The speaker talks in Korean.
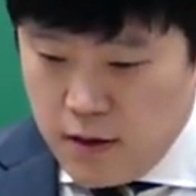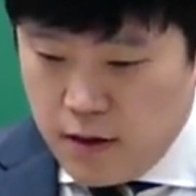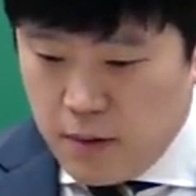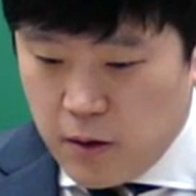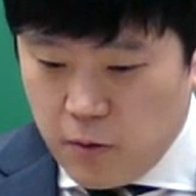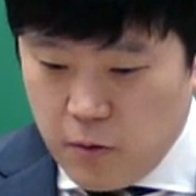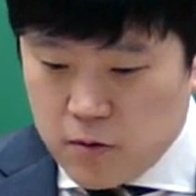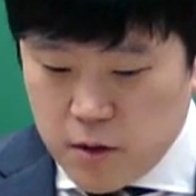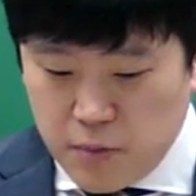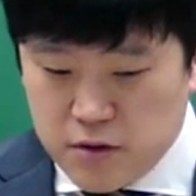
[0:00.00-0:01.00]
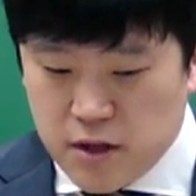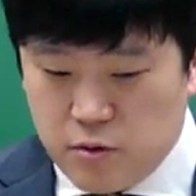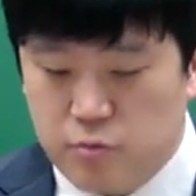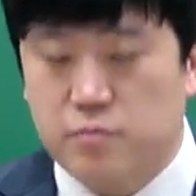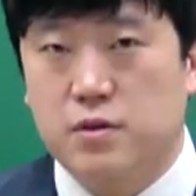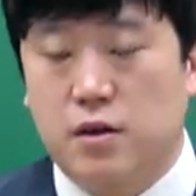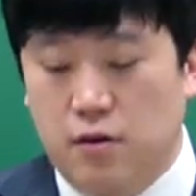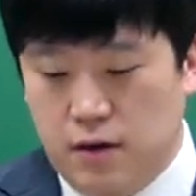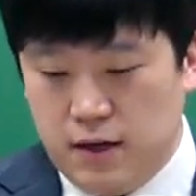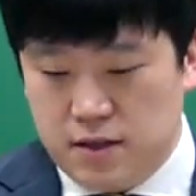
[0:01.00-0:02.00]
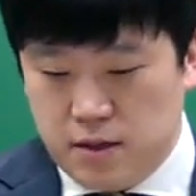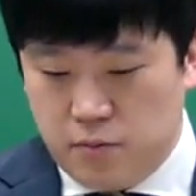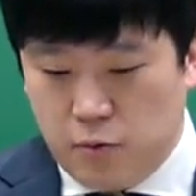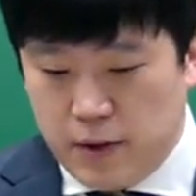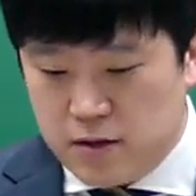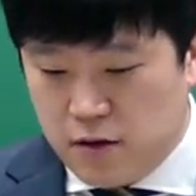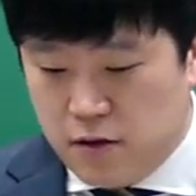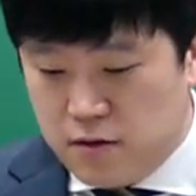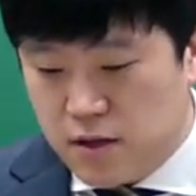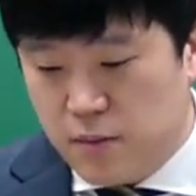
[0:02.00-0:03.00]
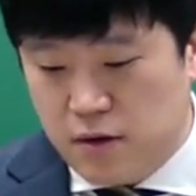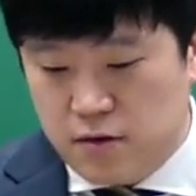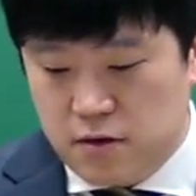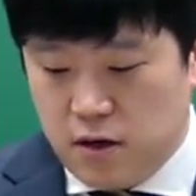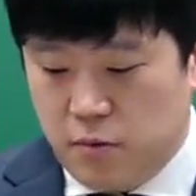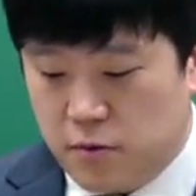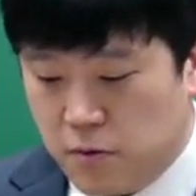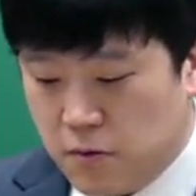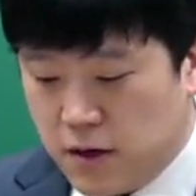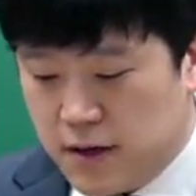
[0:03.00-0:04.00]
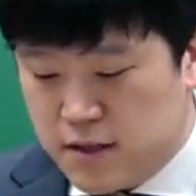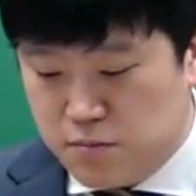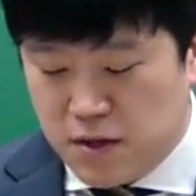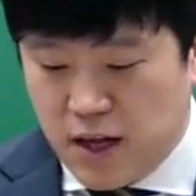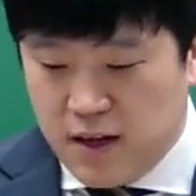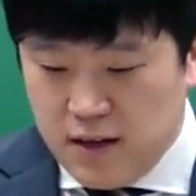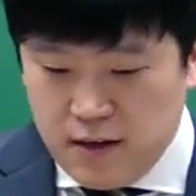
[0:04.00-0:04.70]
네, 바로 첫 번째 부분부터 같이 보면서 설명을 드려보도록 하겠습니다.